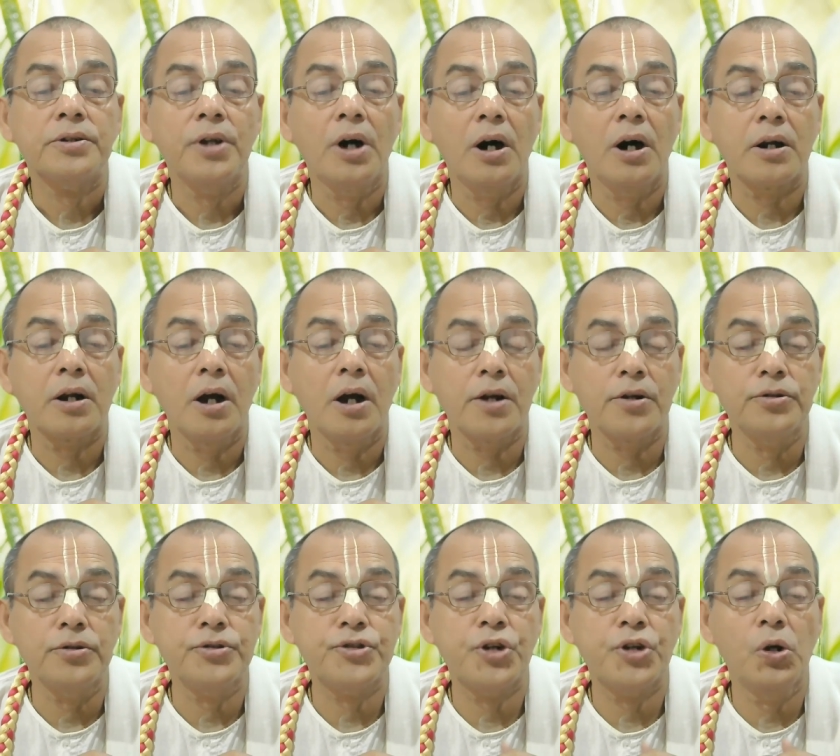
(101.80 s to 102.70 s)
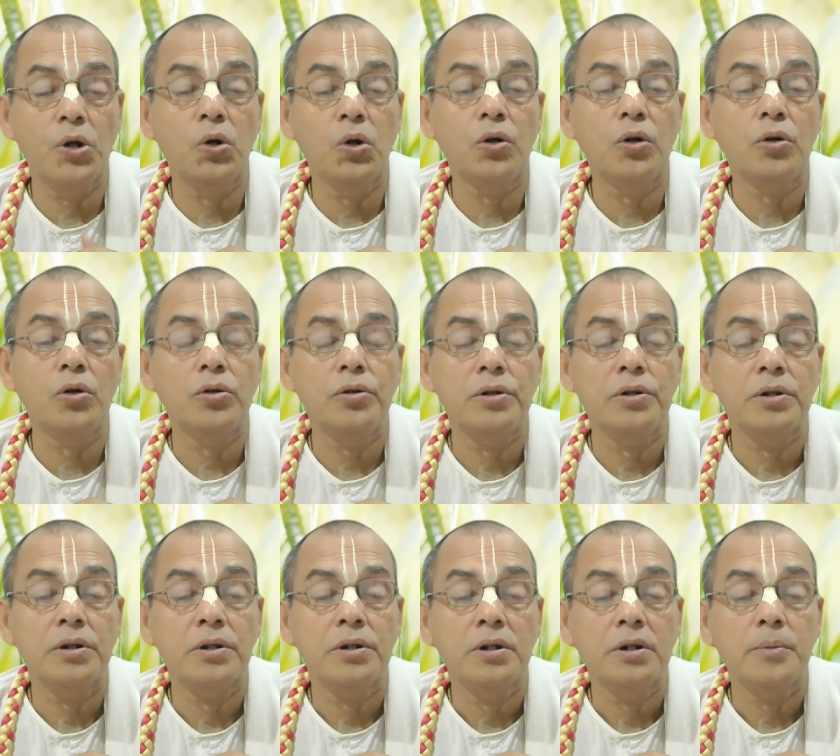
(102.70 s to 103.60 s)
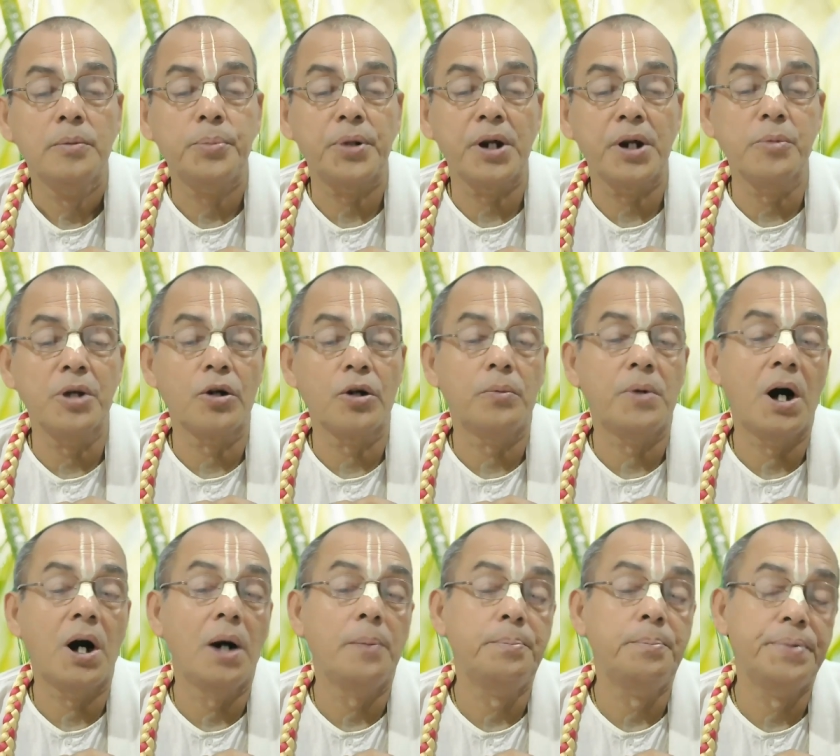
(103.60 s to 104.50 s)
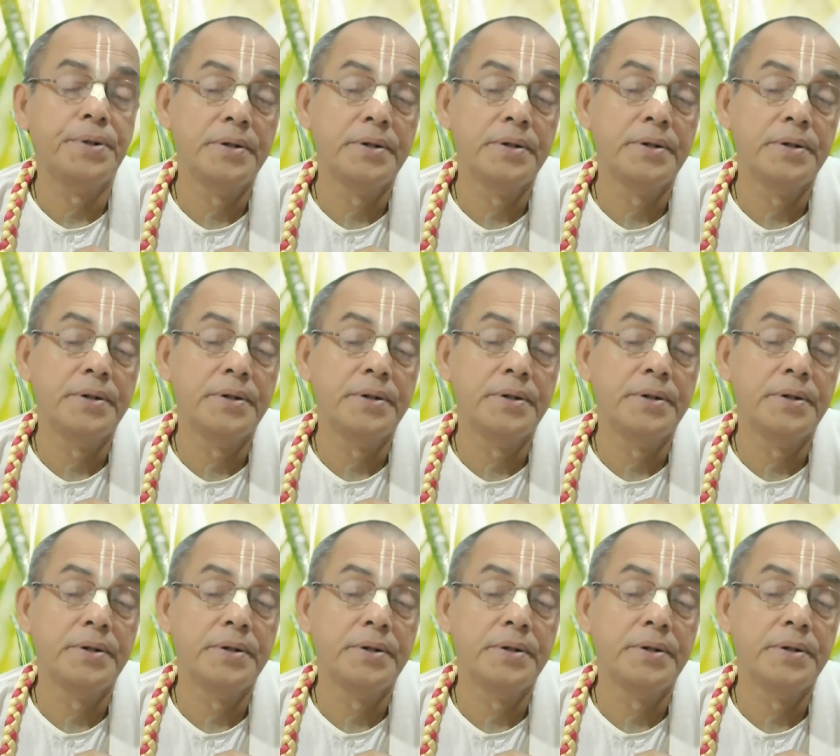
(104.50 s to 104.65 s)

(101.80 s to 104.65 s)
তার কারণ ছিল প্রেমের অভাব